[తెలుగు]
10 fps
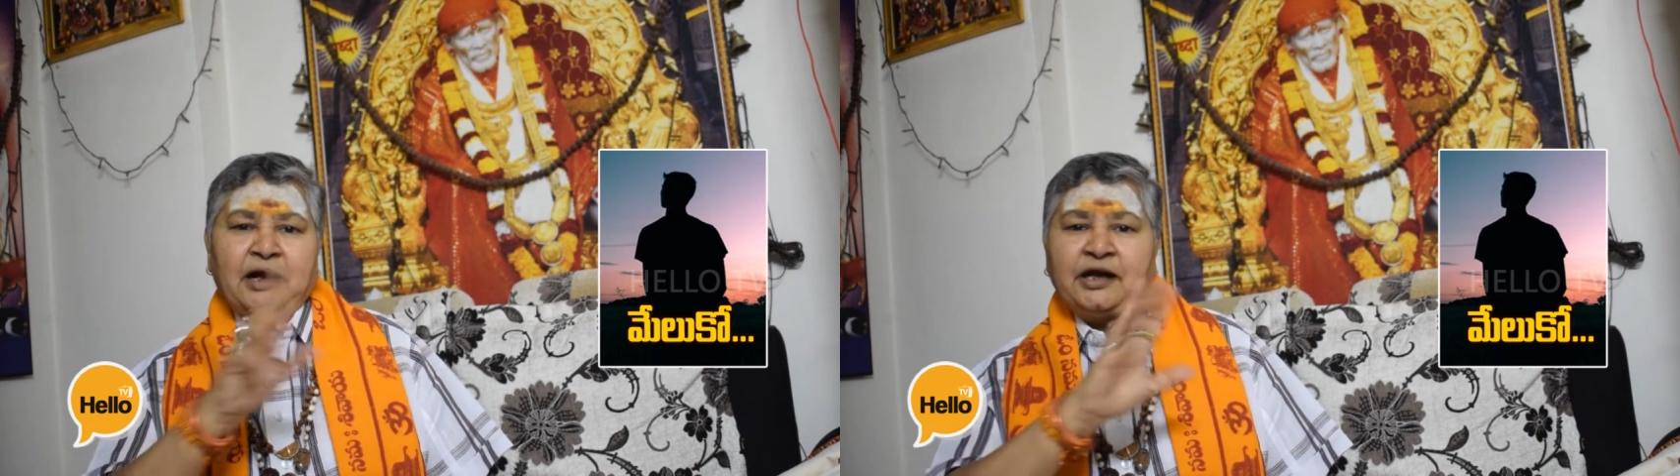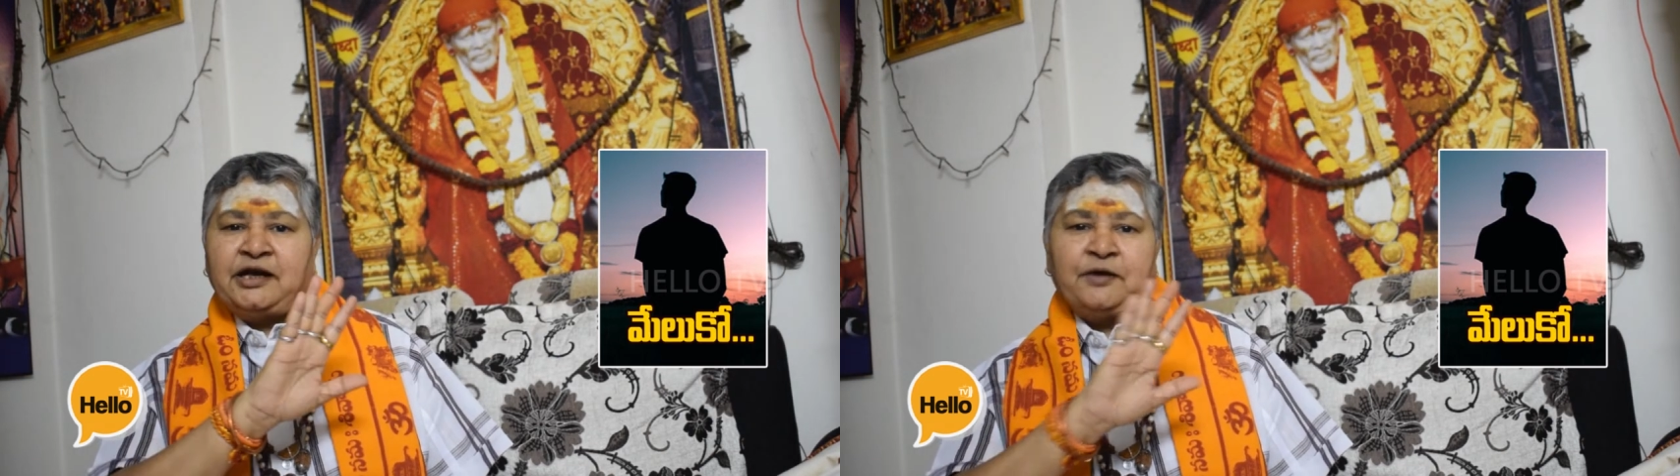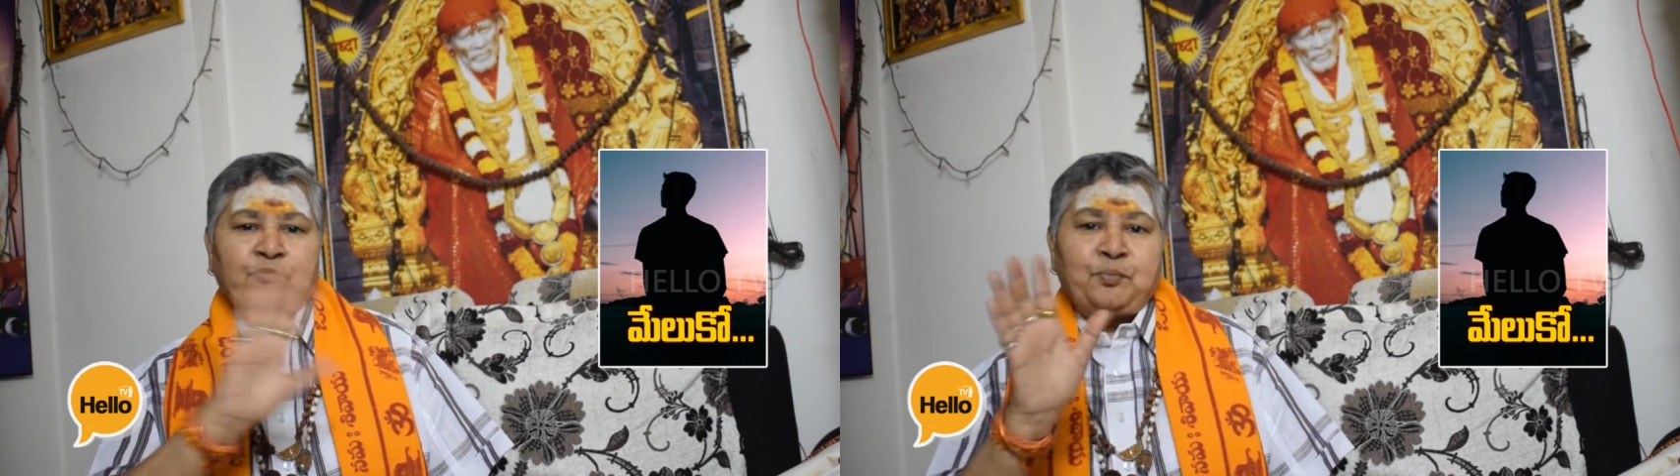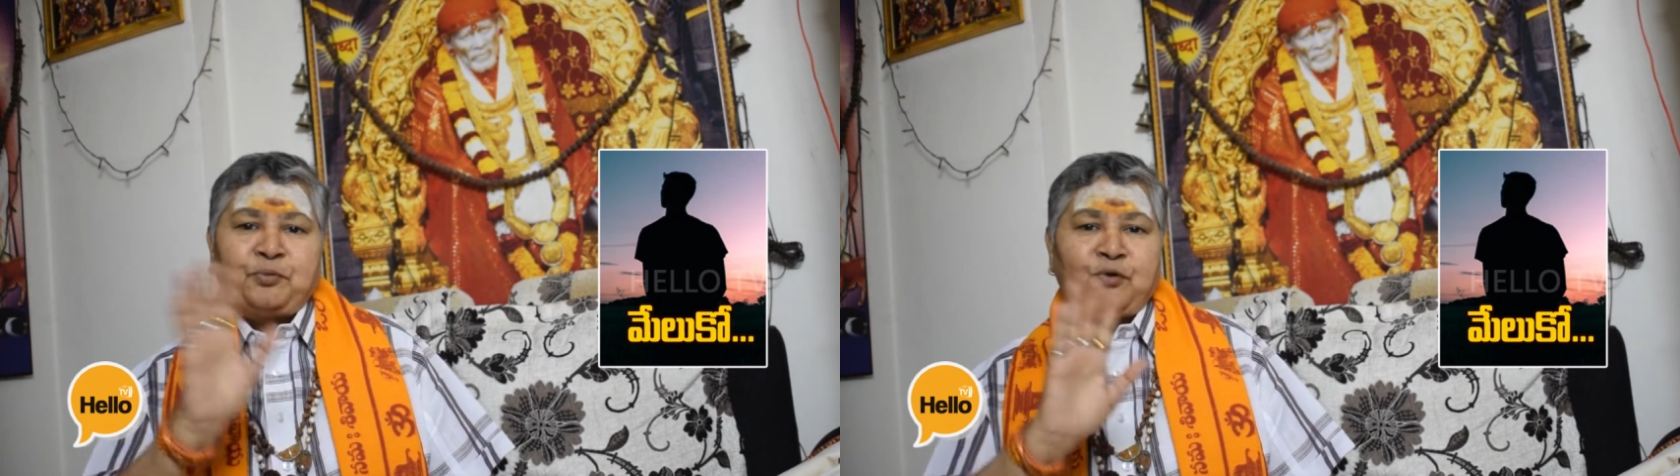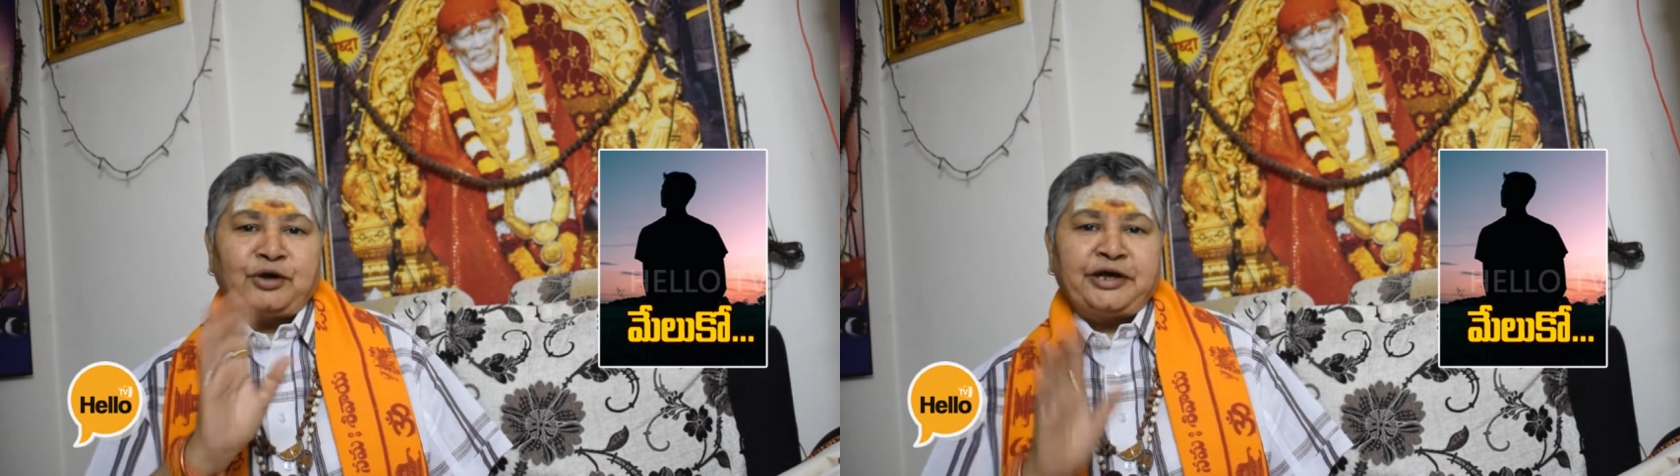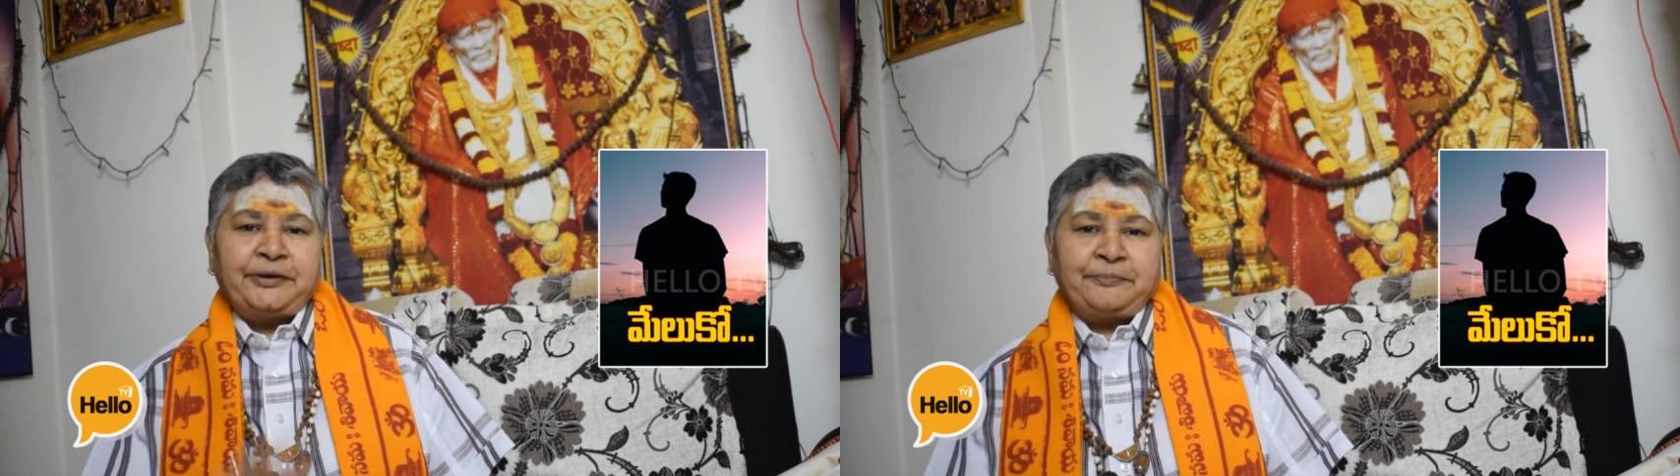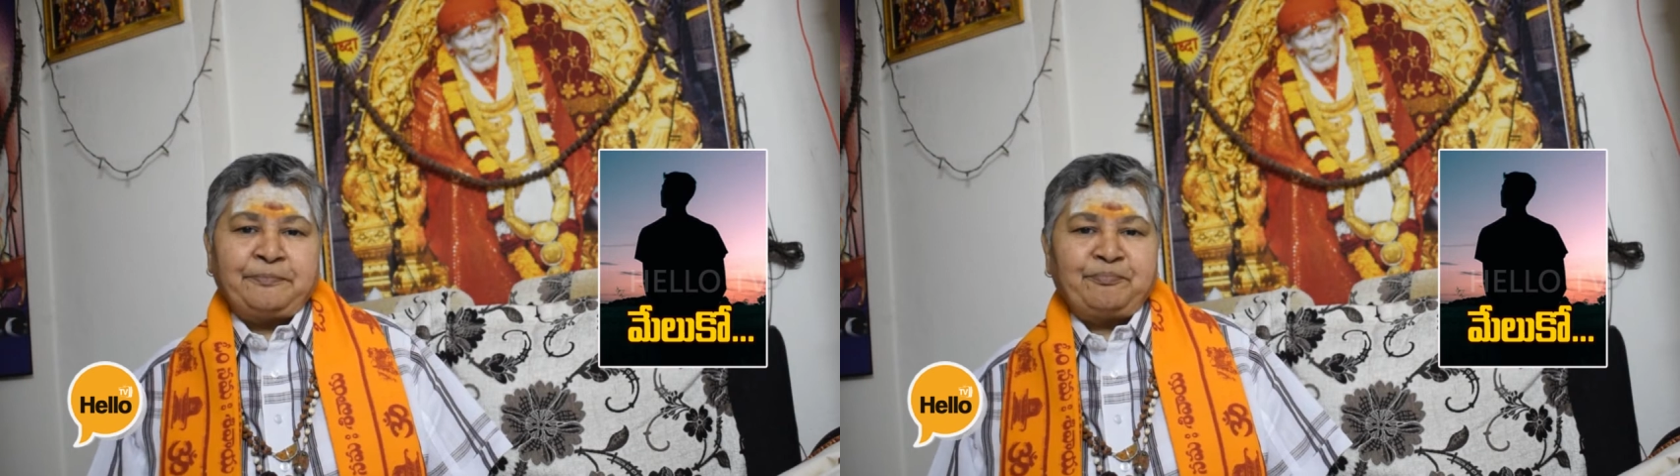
అంటే ఒప్పుకోను నేను